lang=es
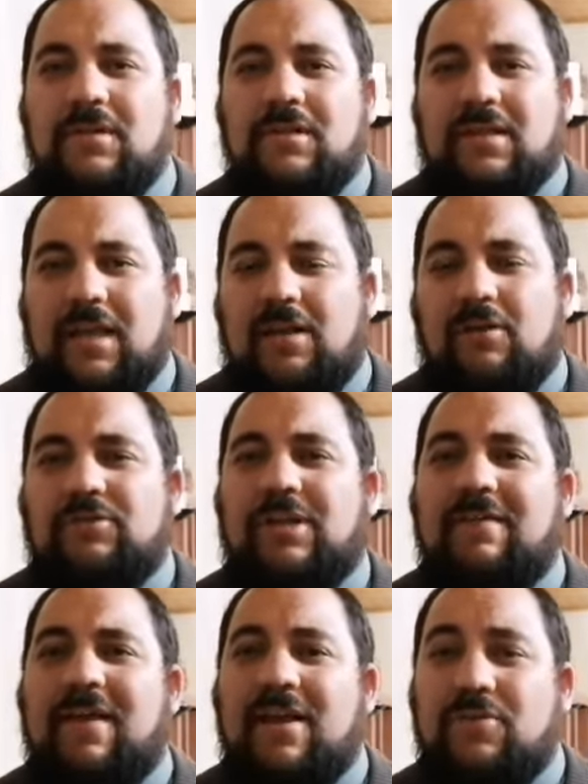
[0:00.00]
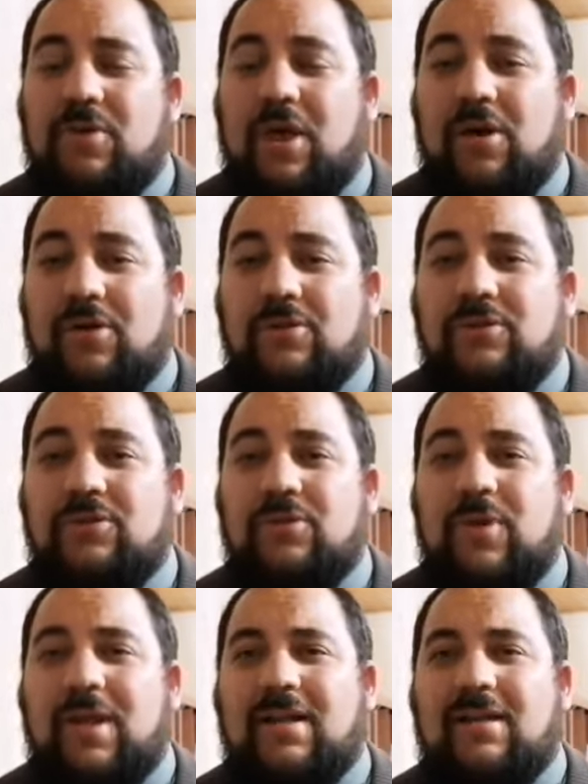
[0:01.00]
que incluso le había ayudado a
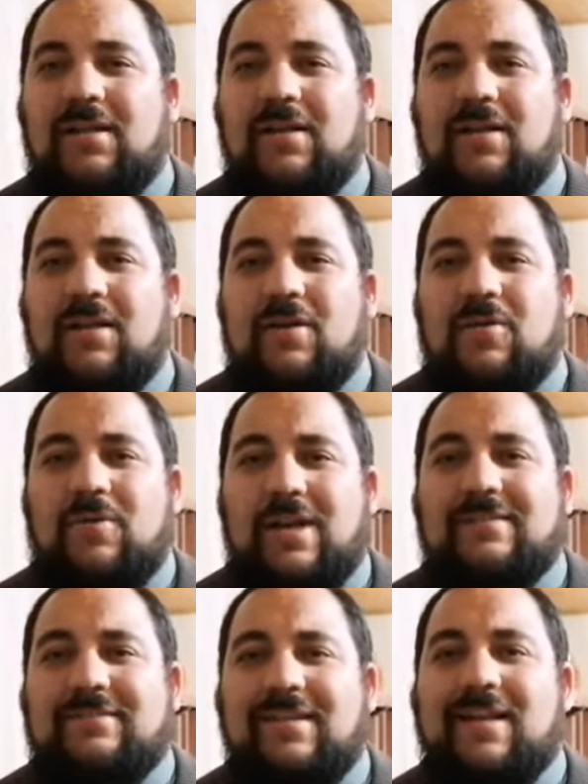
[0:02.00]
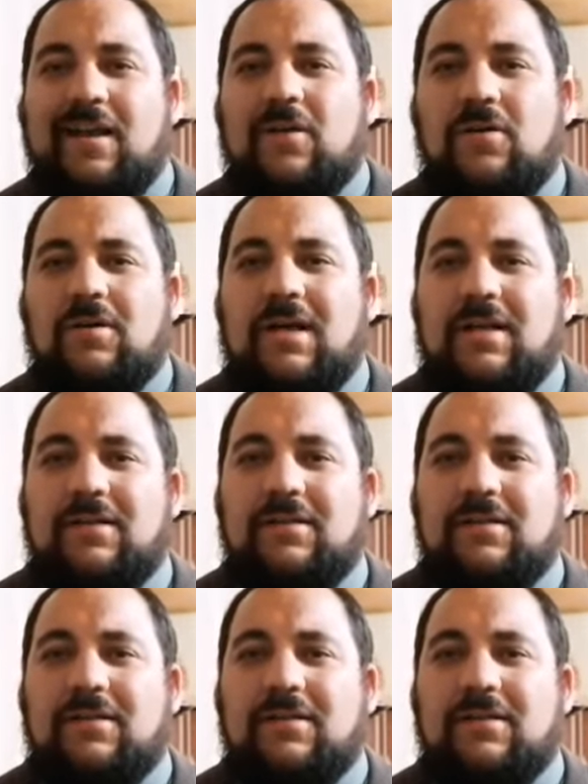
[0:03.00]
construir una sinagoga.